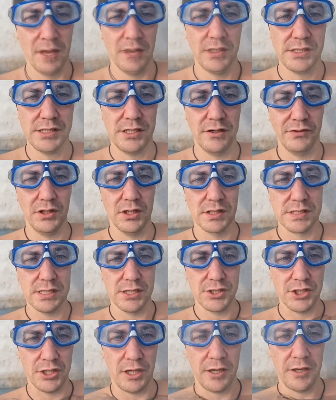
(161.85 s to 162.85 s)
Грести в них
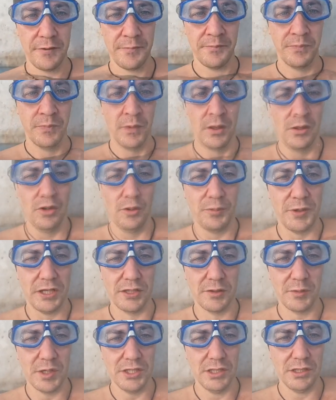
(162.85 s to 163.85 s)
сложнее, но при
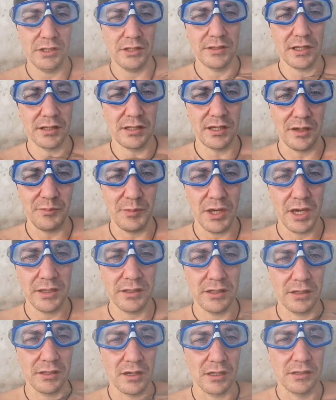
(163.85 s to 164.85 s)
этом они не такие
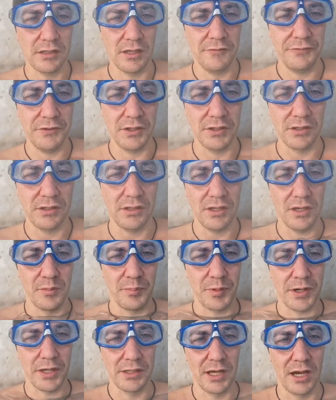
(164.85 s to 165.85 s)
мягкие, как дельфины,
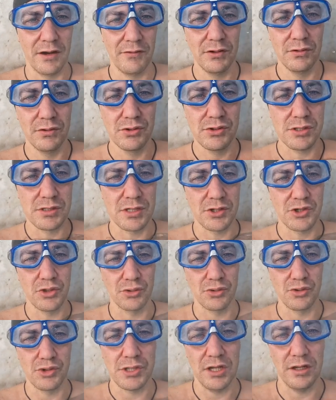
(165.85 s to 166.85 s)
не продавливаются за
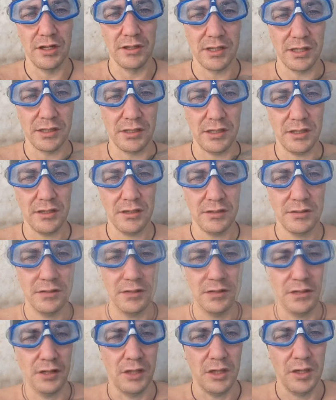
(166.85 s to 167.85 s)
счет усилия ноги
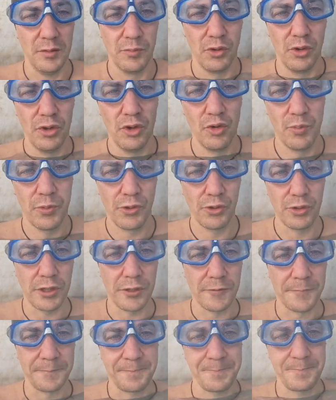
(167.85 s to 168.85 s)
и более
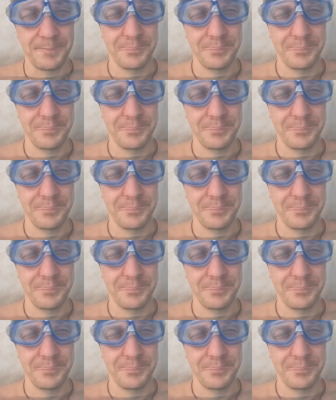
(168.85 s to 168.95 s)
упругие.